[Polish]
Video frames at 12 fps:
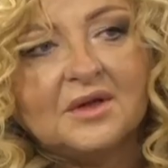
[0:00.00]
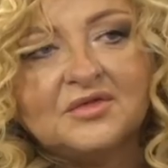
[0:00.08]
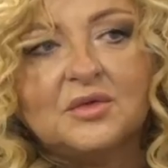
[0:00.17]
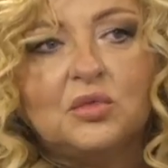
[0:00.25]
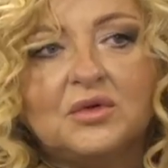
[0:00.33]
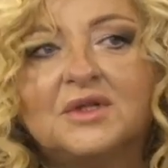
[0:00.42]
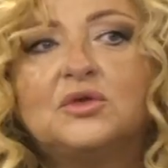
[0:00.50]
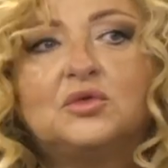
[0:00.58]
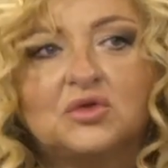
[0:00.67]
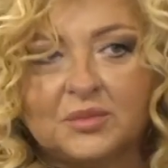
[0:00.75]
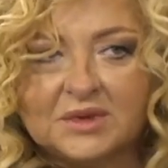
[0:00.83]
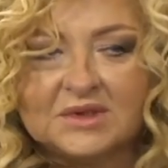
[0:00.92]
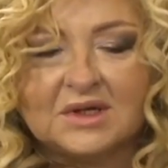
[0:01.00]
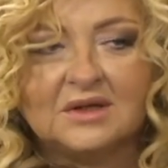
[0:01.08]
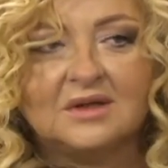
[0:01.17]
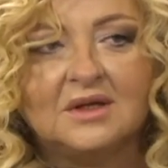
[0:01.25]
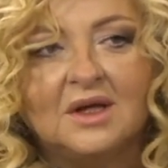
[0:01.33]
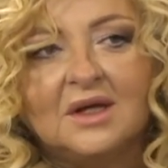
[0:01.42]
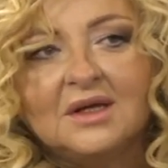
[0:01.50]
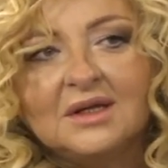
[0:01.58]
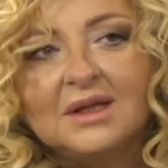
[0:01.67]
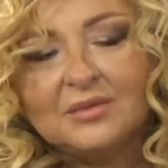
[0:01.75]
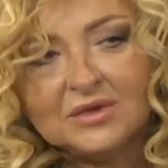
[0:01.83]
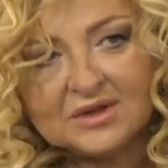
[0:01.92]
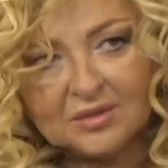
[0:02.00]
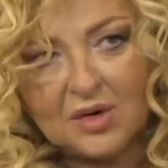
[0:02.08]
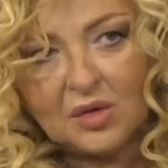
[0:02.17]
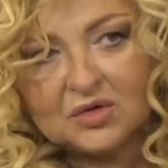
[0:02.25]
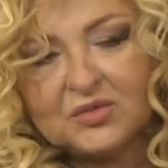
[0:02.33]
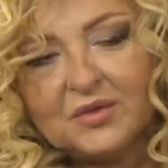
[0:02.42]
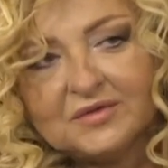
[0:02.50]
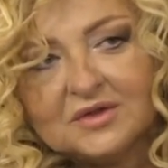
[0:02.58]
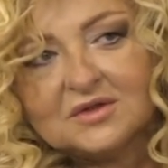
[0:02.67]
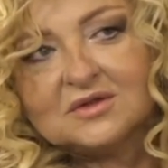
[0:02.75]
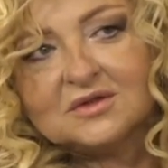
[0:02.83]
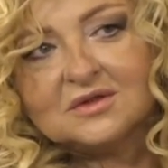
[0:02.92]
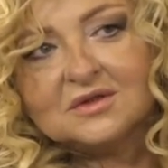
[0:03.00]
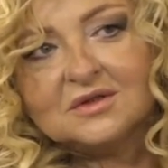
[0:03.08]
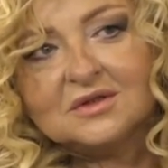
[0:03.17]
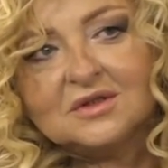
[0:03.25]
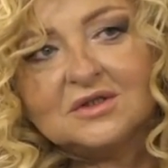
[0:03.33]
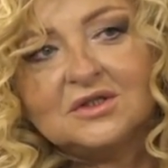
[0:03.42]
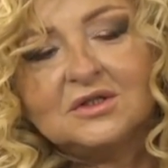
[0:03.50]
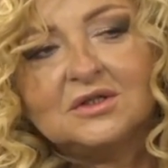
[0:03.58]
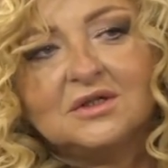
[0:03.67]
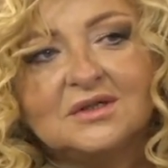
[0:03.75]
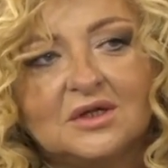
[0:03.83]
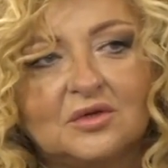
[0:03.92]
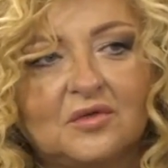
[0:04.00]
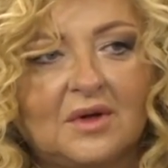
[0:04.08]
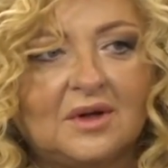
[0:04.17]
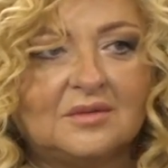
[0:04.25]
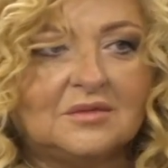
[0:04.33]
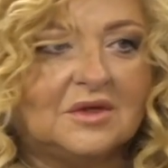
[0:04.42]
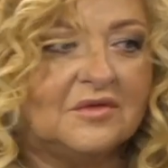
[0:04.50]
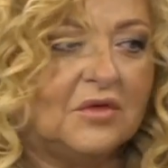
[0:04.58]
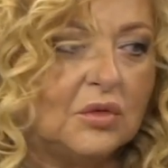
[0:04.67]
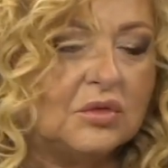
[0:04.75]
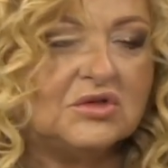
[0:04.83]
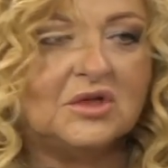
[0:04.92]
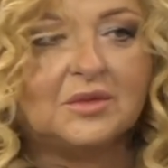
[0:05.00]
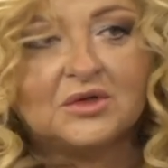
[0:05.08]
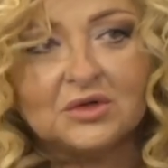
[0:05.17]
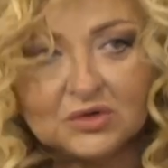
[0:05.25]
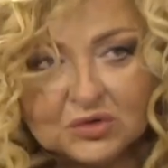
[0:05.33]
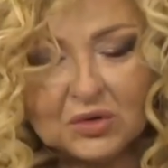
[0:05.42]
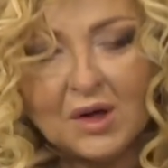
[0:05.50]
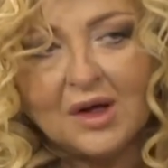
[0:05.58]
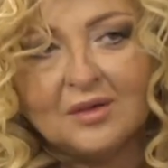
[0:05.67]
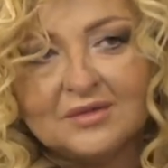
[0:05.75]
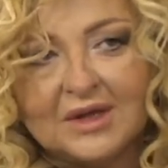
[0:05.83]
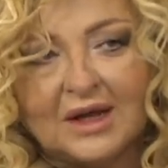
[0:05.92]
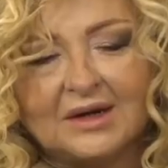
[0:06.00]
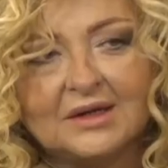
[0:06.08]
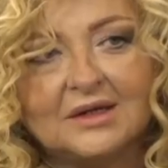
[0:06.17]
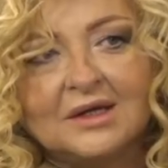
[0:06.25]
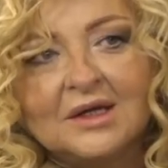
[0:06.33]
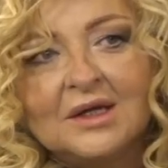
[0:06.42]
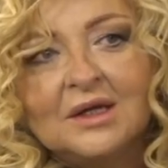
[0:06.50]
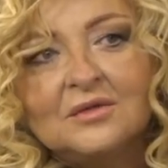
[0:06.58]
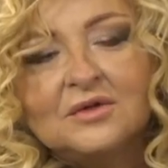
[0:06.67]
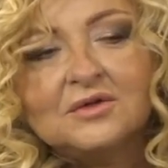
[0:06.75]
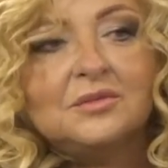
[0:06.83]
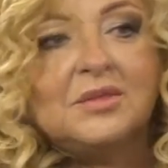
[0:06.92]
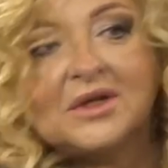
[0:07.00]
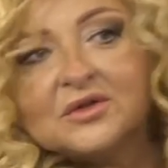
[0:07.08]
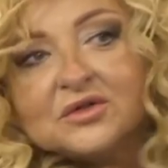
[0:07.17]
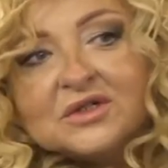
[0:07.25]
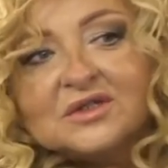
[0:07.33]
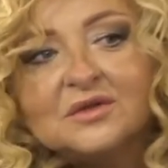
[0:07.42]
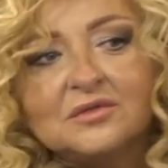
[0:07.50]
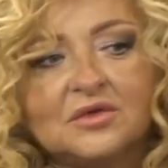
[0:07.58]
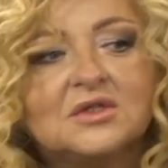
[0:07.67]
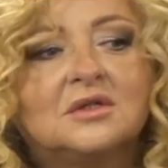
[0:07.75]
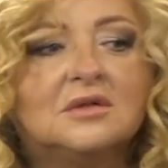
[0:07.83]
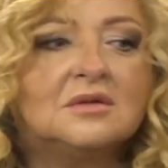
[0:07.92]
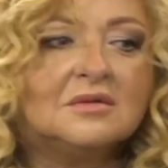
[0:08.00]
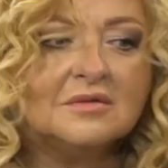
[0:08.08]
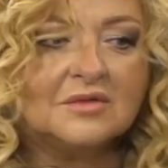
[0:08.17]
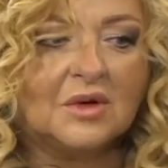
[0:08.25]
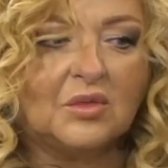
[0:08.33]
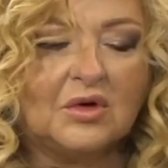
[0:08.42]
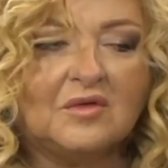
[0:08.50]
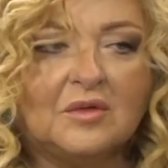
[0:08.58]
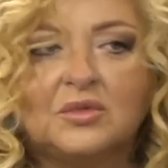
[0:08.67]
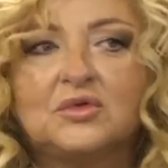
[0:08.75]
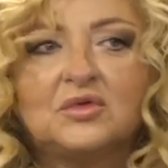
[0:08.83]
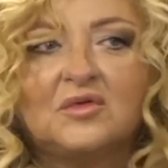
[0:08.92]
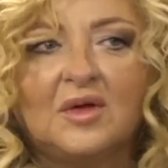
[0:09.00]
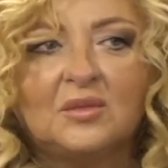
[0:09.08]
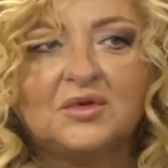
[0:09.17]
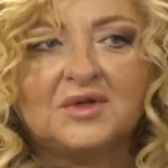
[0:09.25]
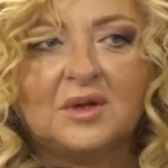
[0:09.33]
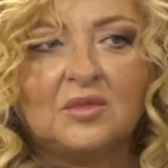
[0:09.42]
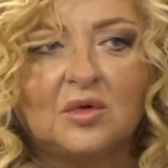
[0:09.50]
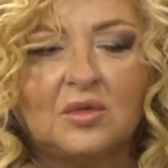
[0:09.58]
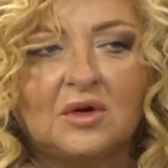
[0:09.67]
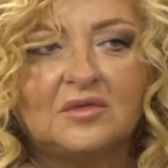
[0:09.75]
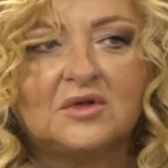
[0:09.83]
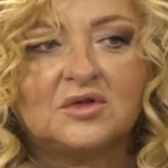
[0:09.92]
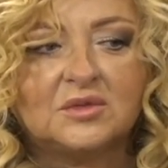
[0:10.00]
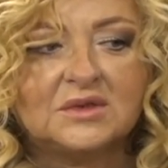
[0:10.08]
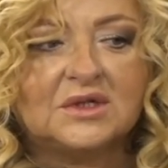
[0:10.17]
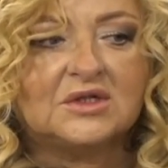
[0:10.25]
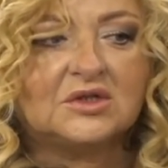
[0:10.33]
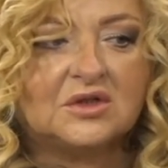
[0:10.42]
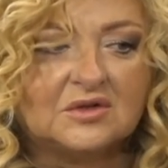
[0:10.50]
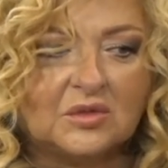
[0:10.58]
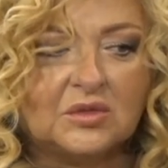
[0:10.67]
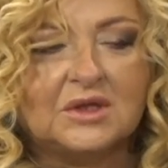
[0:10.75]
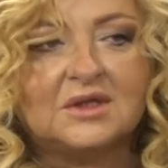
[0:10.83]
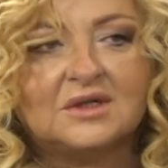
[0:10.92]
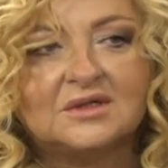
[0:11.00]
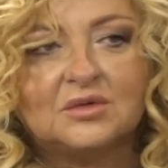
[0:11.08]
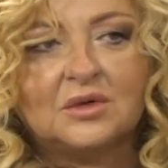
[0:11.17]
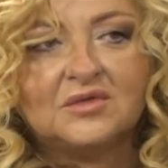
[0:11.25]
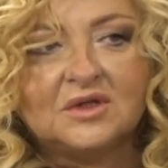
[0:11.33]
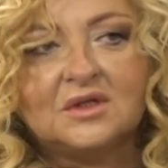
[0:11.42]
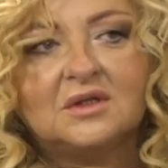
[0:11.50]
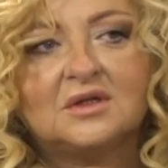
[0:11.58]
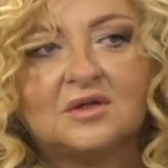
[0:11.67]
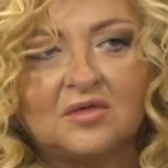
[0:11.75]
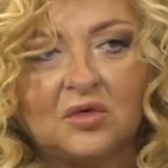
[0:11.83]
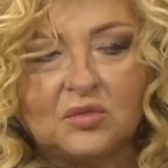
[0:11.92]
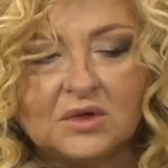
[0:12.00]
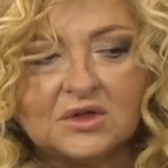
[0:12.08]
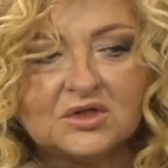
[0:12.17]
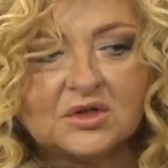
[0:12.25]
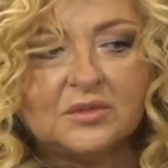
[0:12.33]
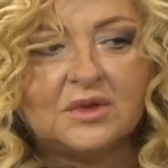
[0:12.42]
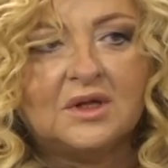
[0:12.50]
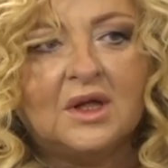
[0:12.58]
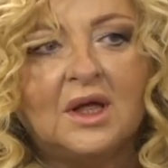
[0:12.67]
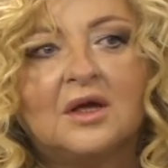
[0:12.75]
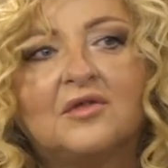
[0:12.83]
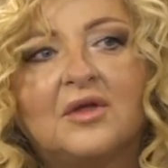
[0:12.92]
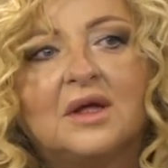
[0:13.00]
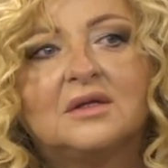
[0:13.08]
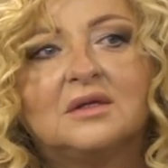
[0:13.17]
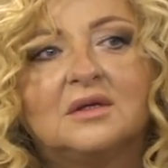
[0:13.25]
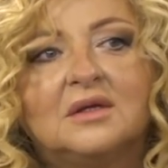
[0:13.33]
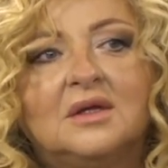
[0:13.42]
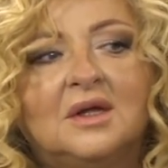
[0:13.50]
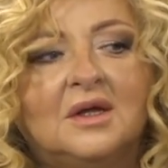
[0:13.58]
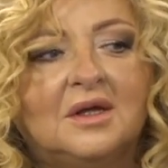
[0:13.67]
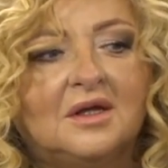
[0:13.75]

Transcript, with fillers: E, zawsze było za dużo pytań i dla mnie za mało odpowiedzi. I jeśli ich nie znajdowałam wokół siebie, to ich szukałam dalej. Zresztą bardzo często właśnie w Komorowie podróżowałam po całym Komorowie, żeby znaleźć to, co mnie interesuje. Wtedy interesowały mnie grzyby, kwiaty.